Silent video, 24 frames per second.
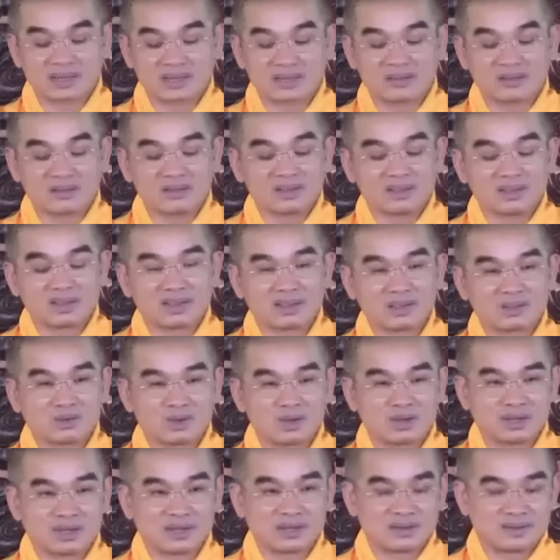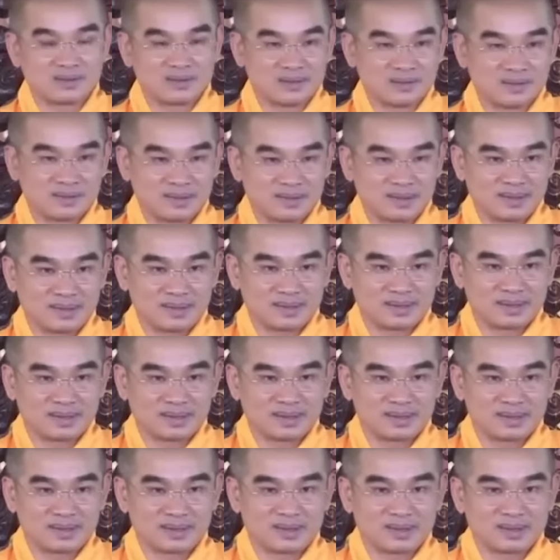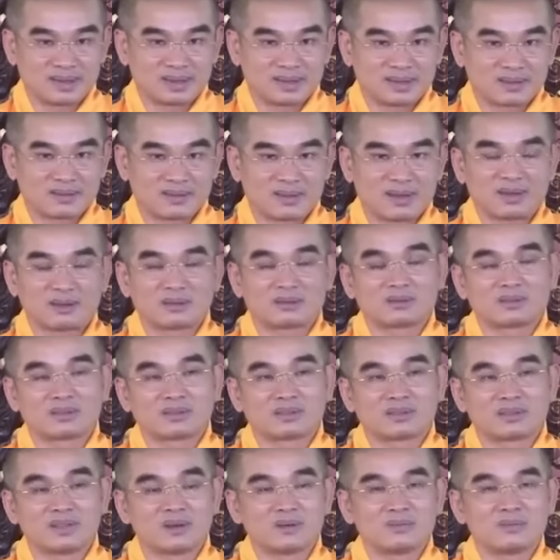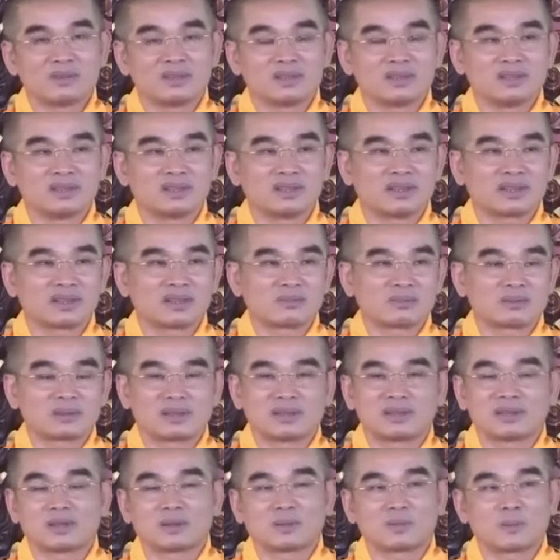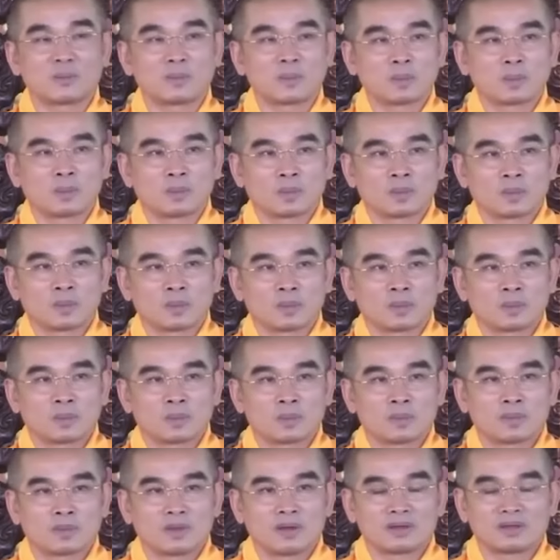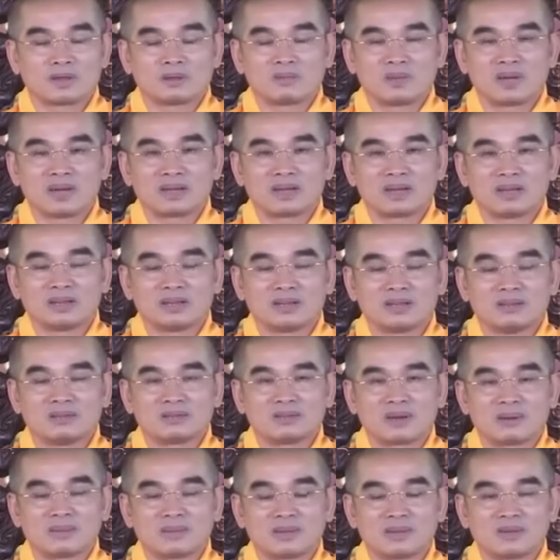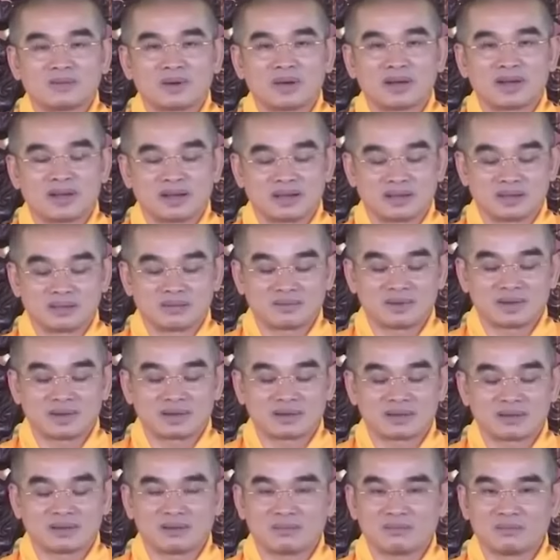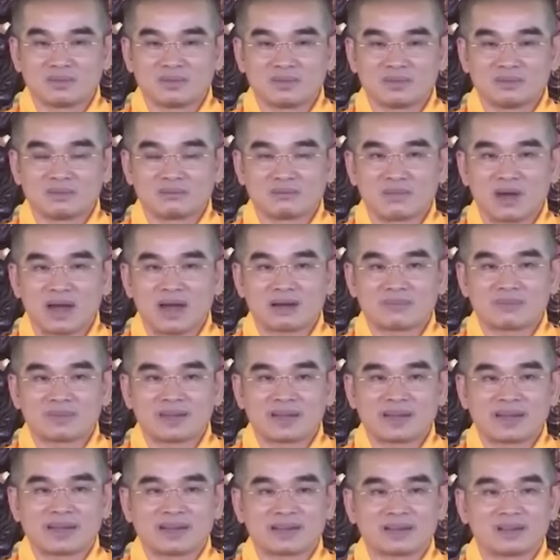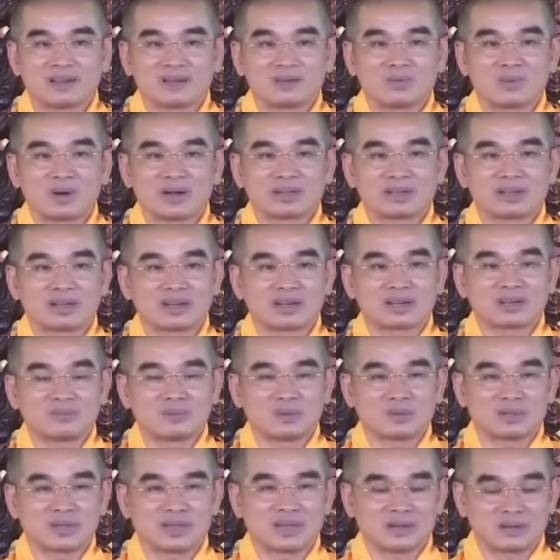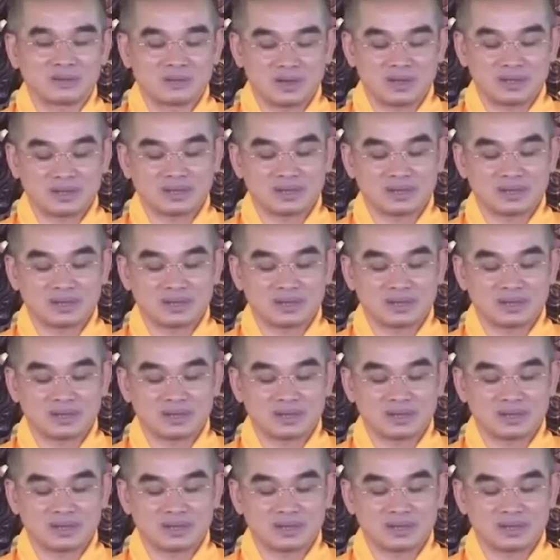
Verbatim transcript: chuyện này rồi á, không, giống như là trong cái trong bản kinh Diệu Pháp Liên Hoa, Đức Phật nói 32 cái ứng hóa thân của Bồ Tát Quán Thế Âm.